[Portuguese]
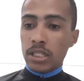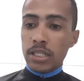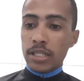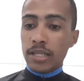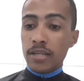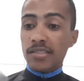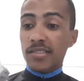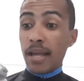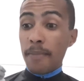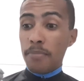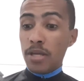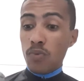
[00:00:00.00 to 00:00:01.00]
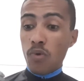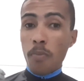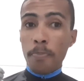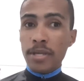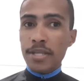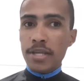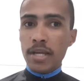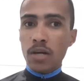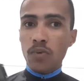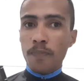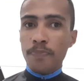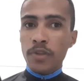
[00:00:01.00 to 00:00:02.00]
e quer saber uma
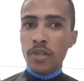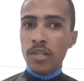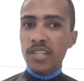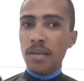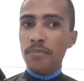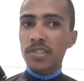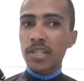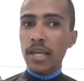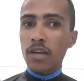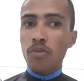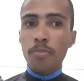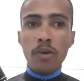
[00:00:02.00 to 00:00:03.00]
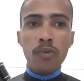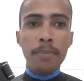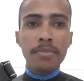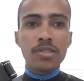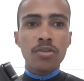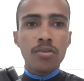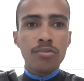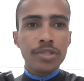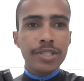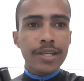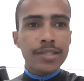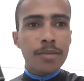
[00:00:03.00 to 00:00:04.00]
opinião, quem sabe você quer comprar um Absolute,
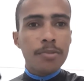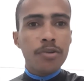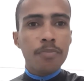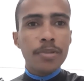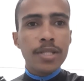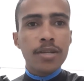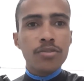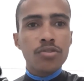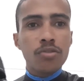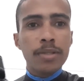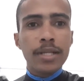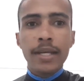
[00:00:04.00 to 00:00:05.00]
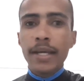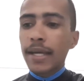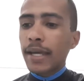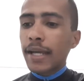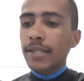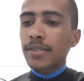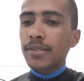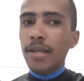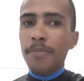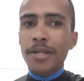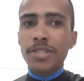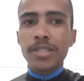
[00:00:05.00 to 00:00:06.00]
quer saber uma opinião sobre essa
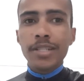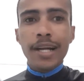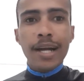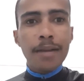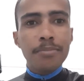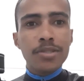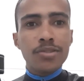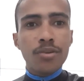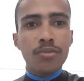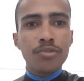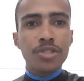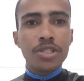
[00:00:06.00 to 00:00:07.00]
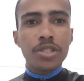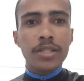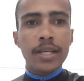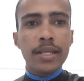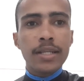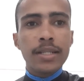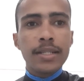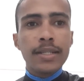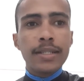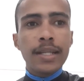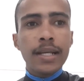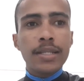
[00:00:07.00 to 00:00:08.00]
sapatilha Absolute, né?
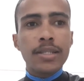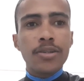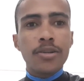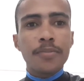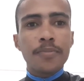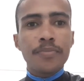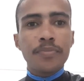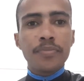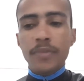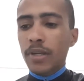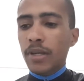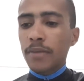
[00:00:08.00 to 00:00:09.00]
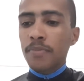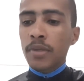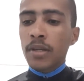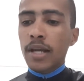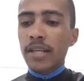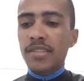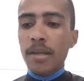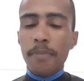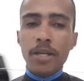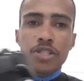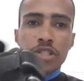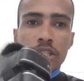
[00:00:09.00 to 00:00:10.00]
Tá aqui, ó, né? a
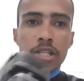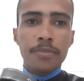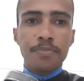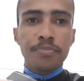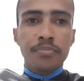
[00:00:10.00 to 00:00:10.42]
sapatilha,